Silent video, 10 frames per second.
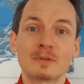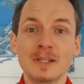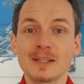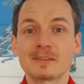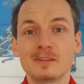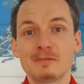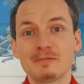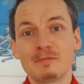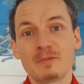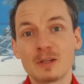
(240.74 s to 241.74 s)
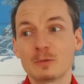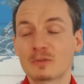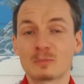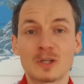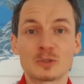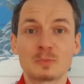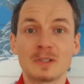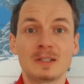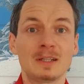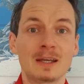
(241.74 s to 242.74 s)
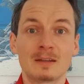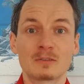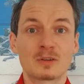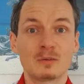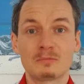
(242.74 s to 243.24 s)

von Negativen, wenn du zum Beispiel ja, das,